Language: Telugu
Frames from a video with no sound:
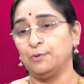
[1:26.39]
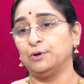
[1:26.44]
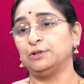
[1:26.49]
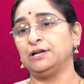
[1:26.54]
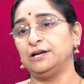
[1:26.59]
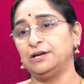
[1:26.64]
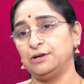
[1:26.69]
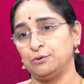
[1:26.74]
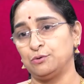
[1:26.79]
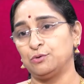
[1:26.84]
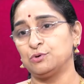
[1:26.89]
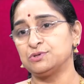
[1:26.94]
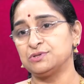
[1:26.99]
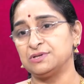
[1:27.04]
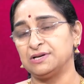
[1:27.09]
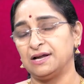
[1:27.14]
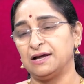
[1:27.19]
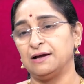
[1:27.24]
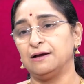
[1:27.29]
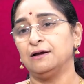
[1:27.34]
మొదటి
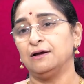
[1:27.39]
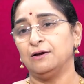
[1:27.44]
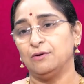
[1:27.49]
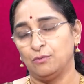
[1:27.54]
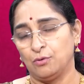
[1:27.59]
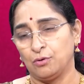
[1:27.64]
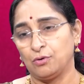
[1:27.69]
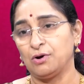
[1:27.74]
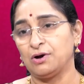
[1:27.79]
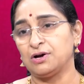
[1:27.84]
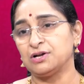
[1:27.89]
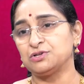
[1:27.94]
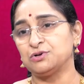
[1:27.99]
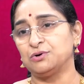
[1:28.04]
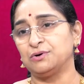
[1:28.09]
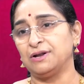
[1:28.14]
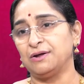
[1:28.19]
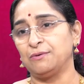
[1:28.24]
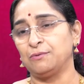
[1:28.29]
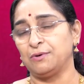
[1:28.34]
రోజున ఒక్కొక్క
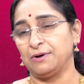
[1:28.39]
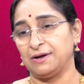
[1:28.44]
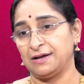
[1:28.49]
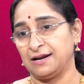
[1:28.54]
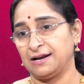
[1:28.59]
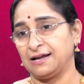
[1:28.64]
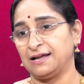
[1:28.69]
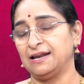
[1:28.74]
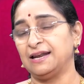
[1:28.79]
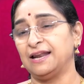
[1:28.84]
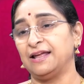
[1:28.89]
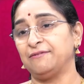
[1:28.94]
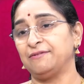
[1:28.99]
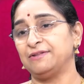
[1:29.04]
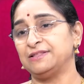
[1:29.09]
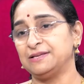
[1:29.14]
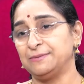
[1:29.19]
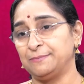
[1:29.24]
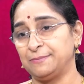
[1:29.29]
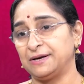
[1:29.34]
చోట ఒక్కొక్క రకం
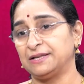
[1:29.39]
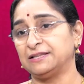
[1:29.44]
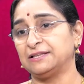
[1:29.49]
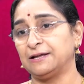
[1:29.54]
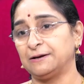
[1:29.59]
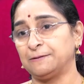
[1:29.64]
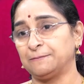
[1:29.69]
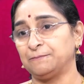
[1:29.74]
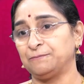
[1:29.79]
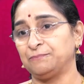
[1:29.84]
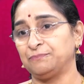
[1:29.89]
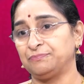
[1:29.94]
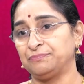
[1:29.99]
నైవేద్యం పెడతారు